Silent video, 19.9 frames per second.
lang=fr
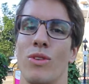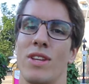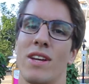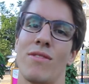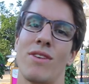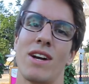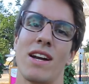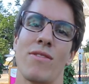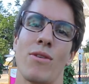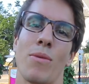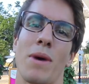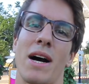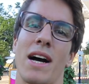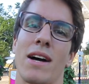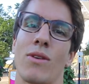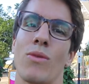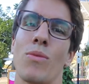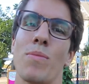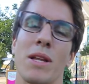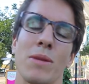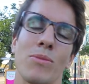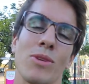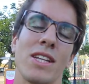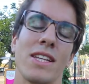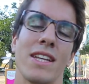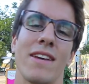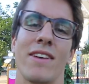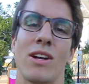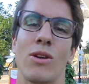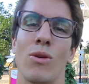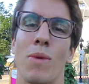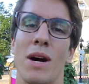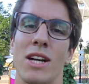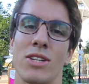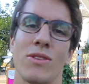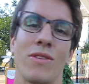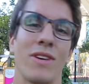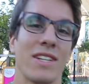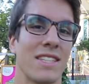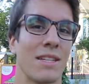lieu d'avoir l'avant-bras complètement aligné avec le bras,
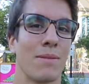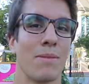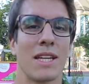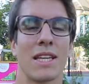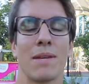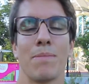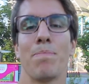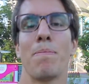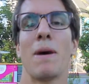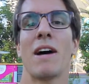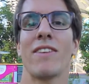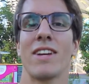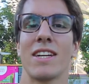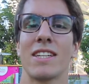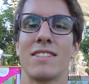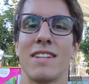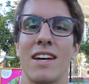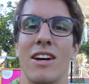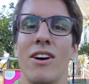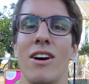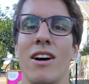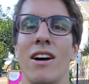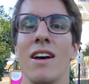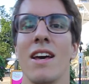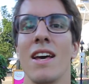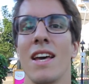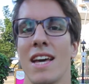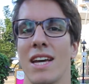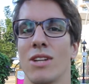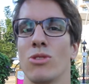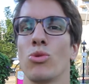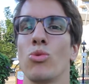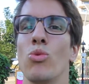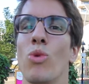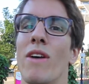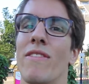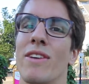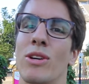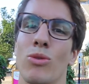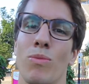tu vas avoir cette main qui part vers l'extérieur et du
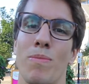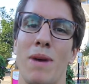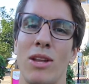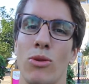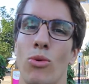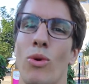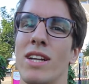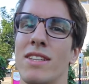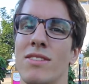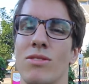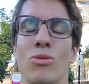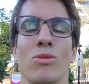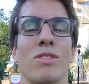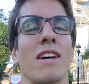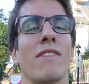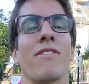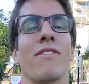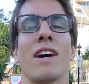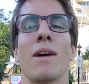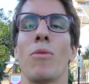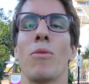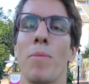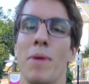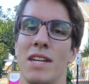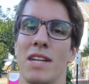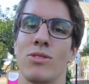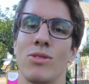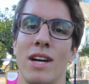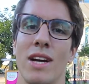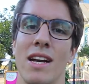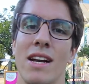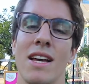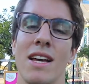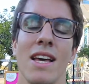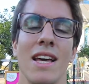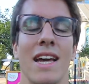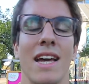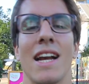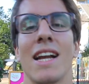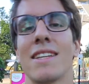coup, avec une barre droite, ce sera vraiment pas naturel.
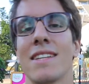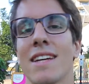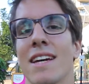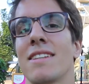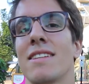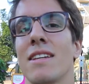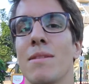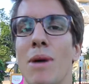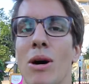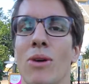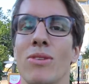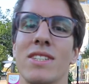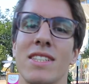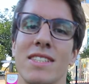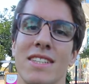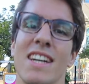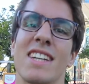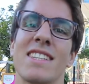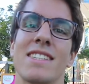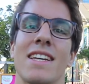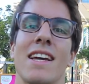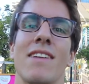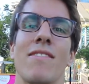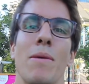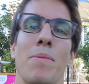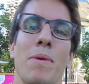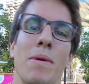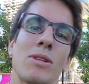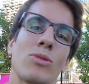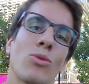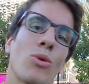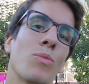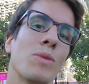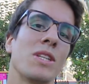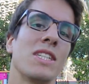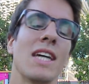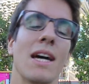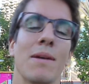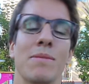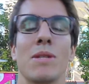Et l'intérêt de cette barre en zigzag, c'est qu'elle va permettre de
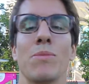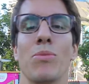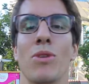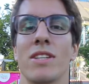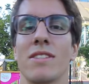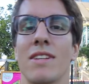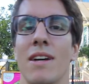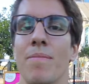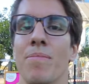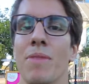remédier un petit peu à ça.